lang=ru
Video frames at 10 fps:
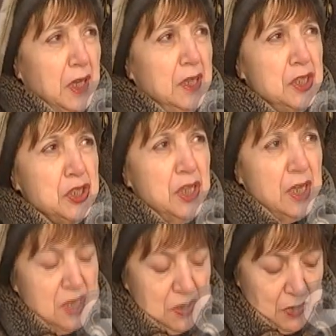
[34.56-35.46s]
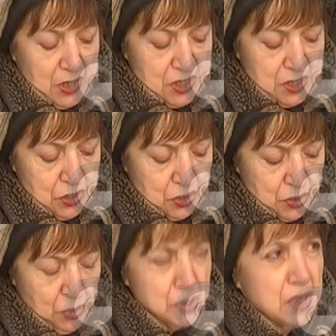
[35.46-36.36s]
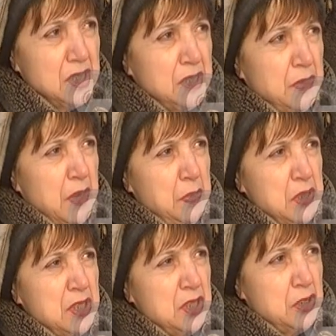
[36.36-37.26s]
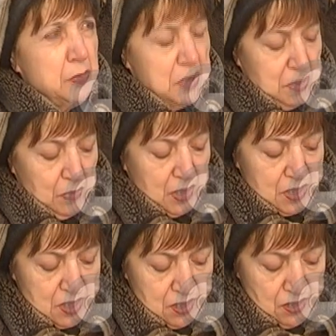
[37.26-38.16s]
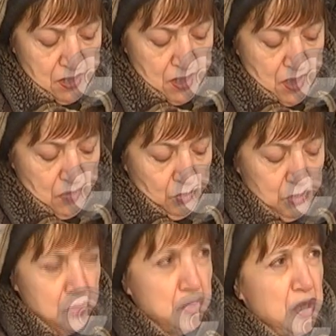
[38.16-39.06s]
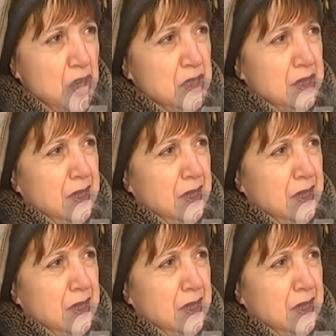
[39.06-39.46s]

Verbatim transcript: надо ждать 17 число, сказать. написано же по 17 Будем ждать.